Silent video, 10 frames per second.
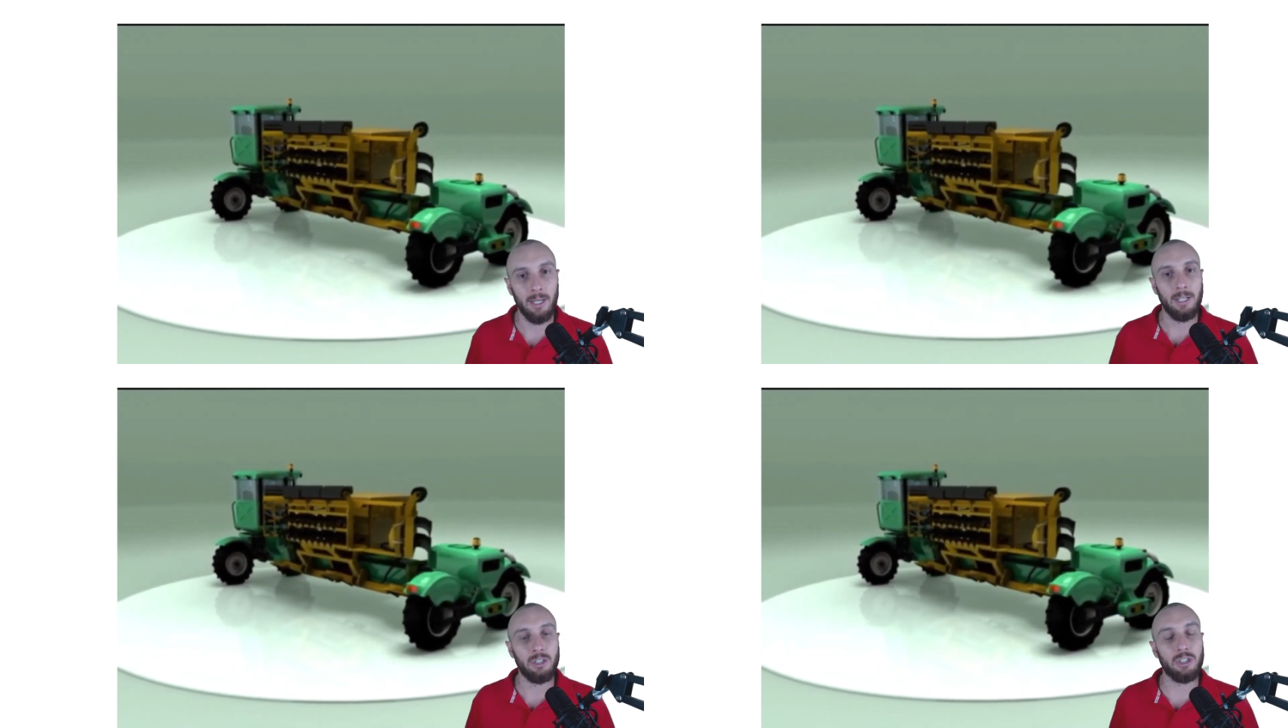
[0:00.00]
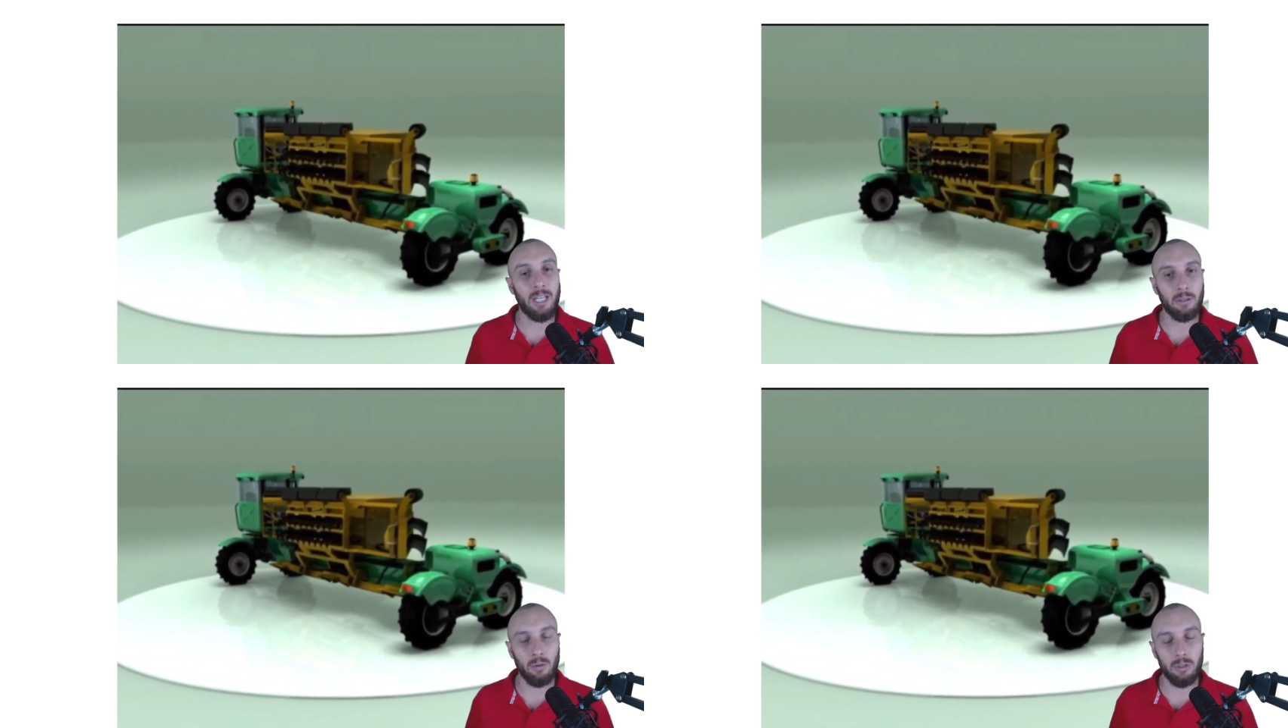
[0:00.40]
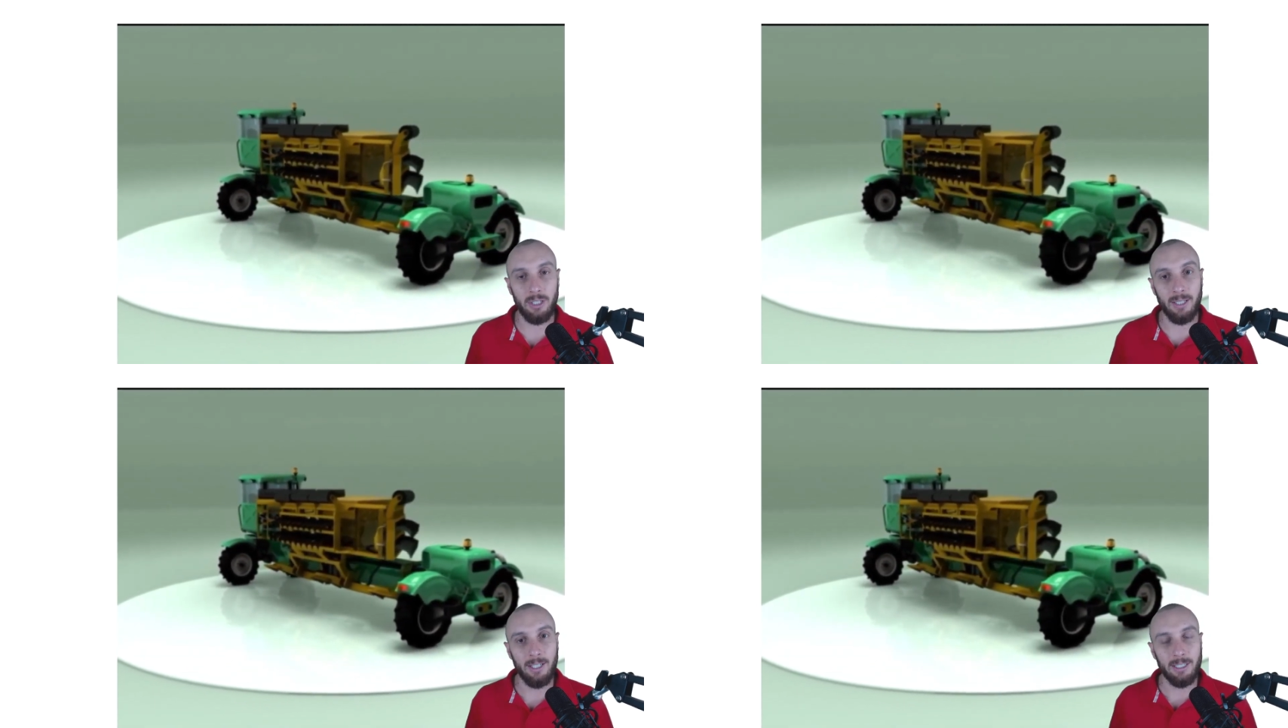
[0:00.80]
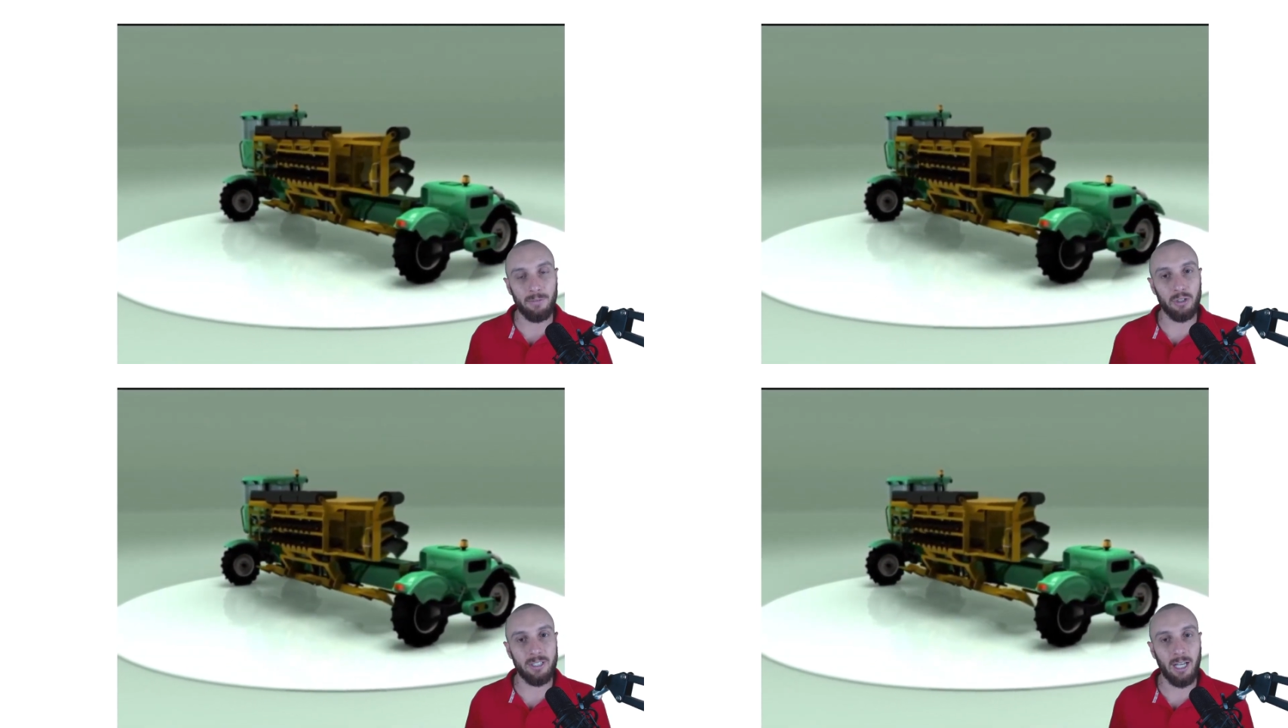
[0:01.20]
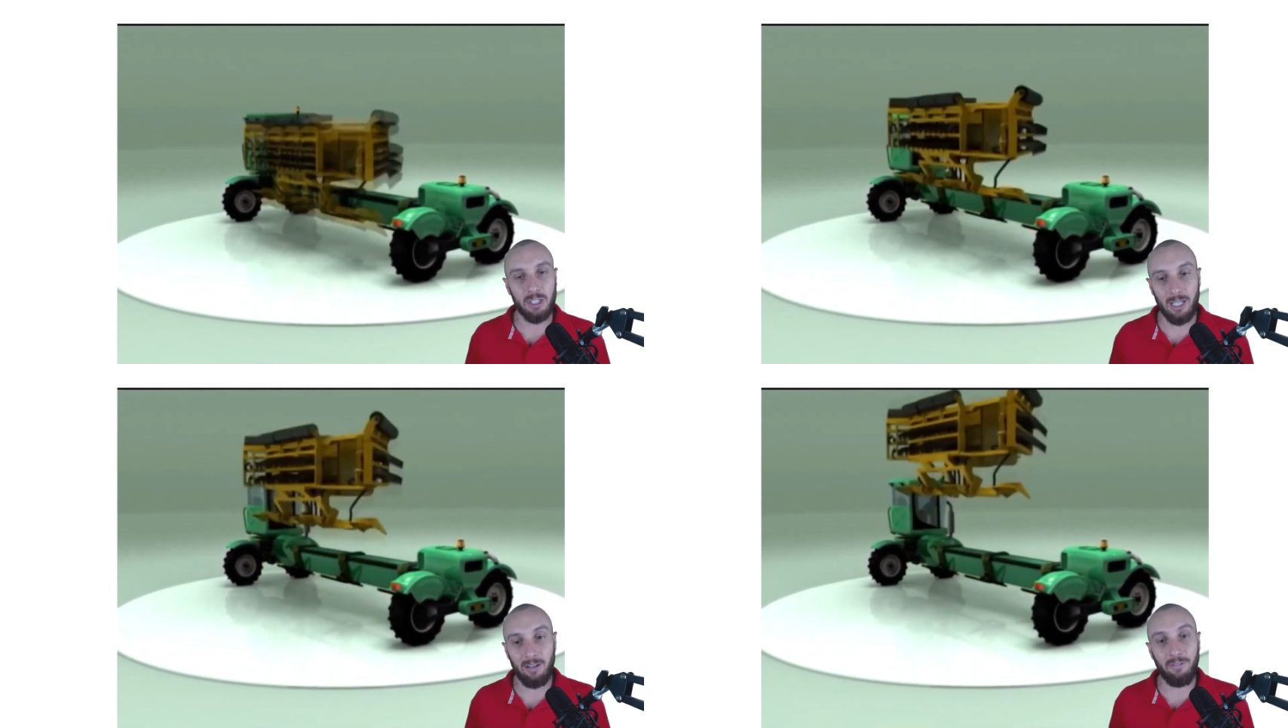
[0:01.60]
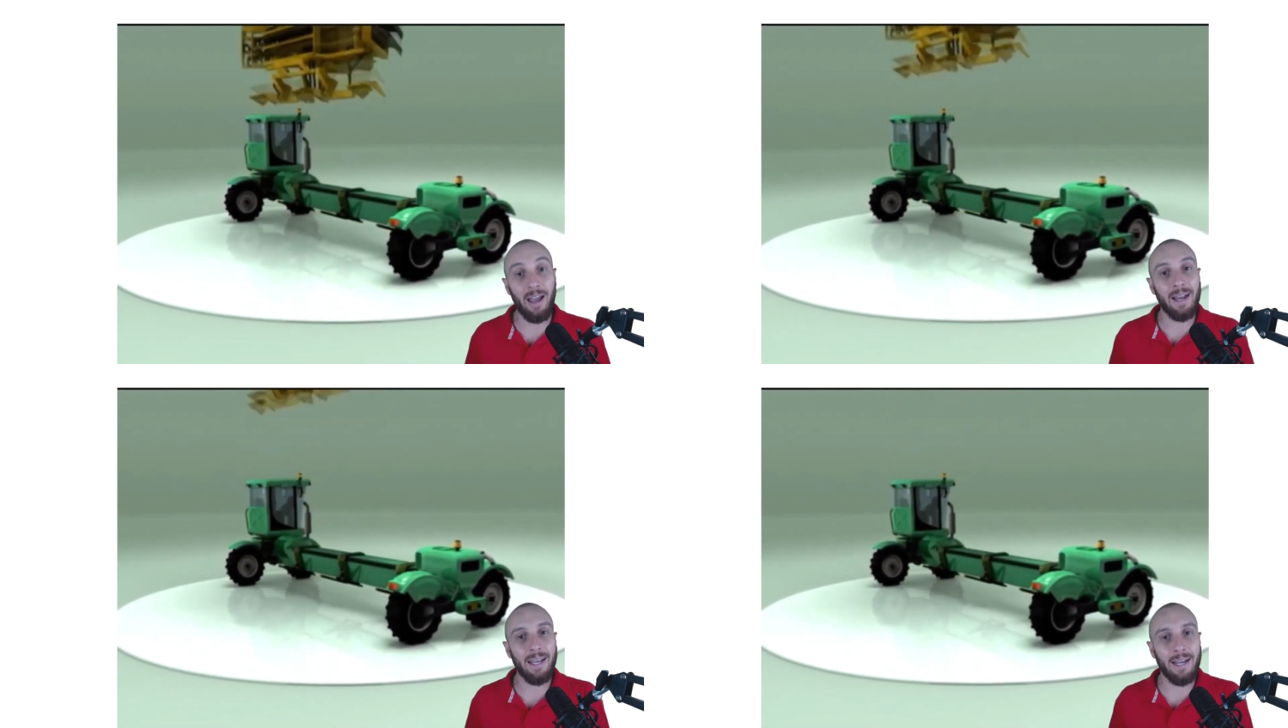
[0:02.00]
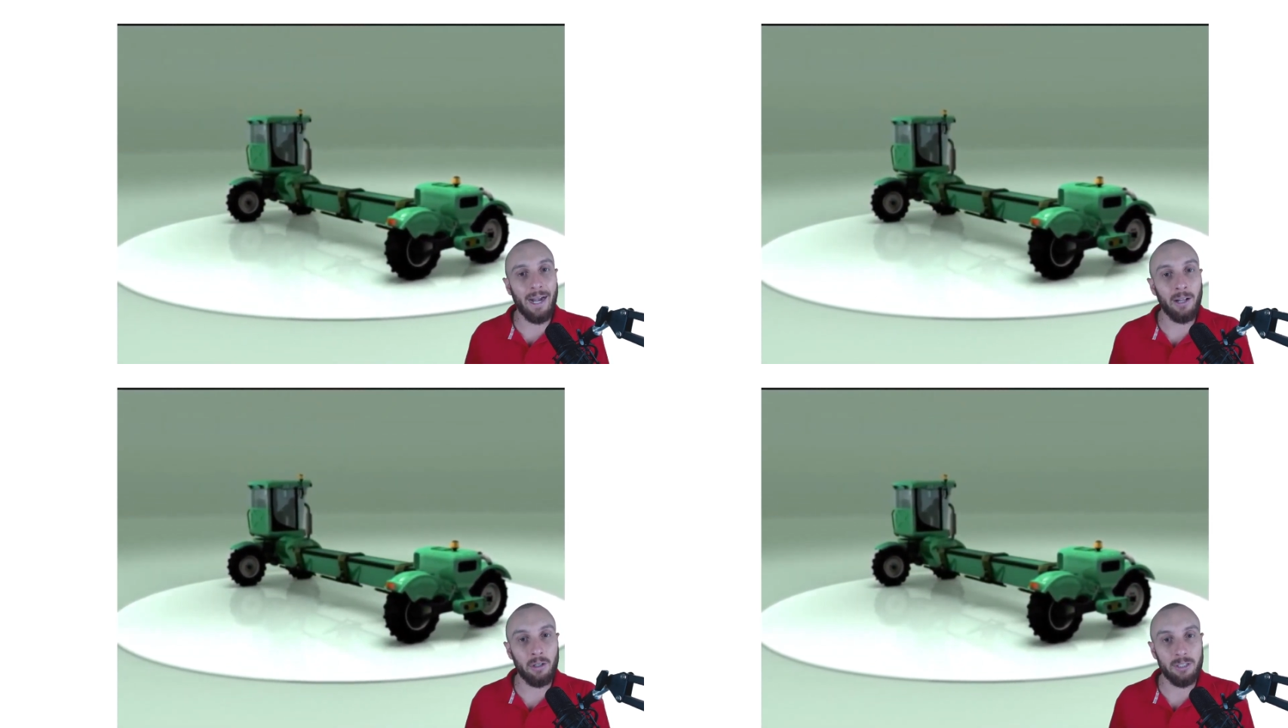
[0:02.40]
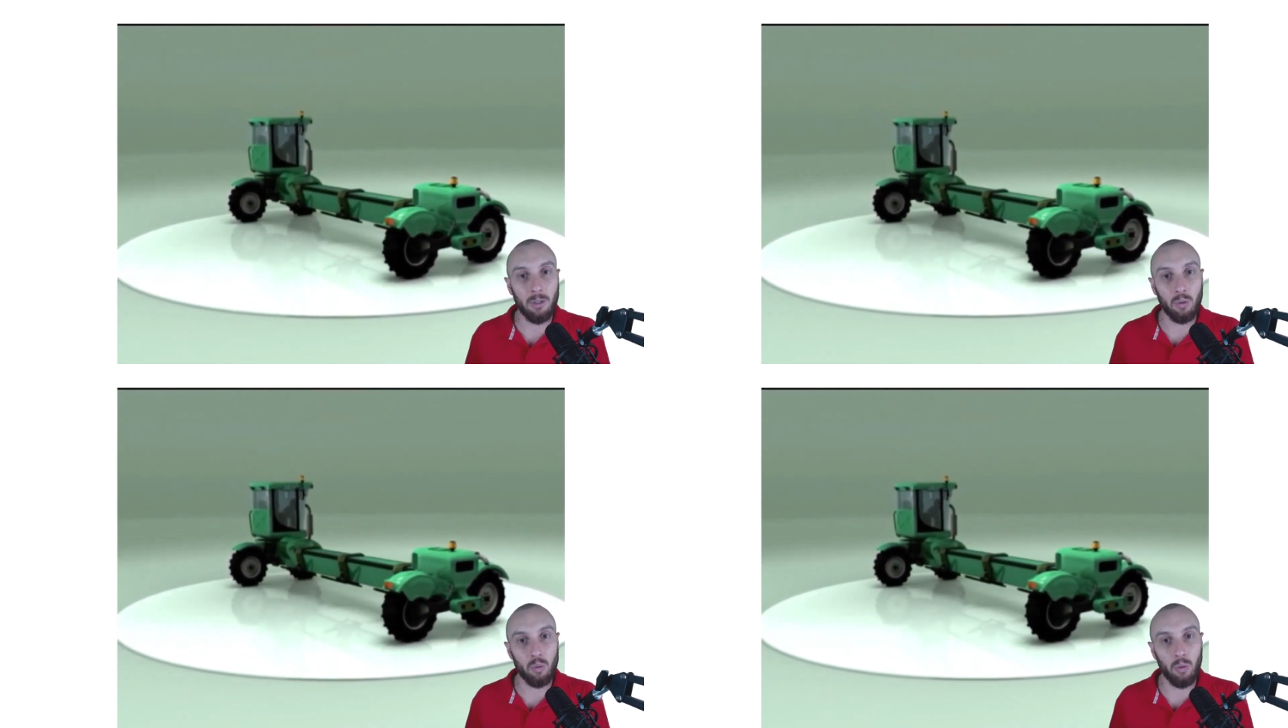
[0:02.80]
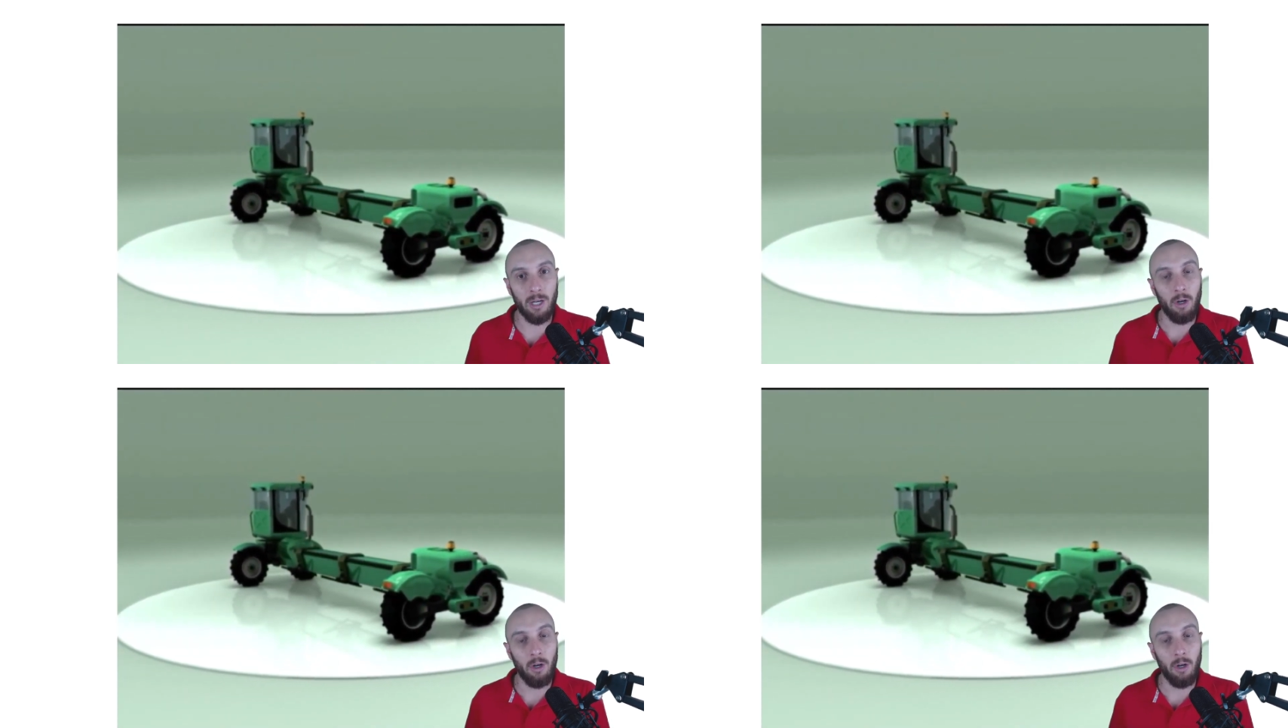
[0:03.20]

de tecnologia, se você acha que ele vai agregar na nossa agricultura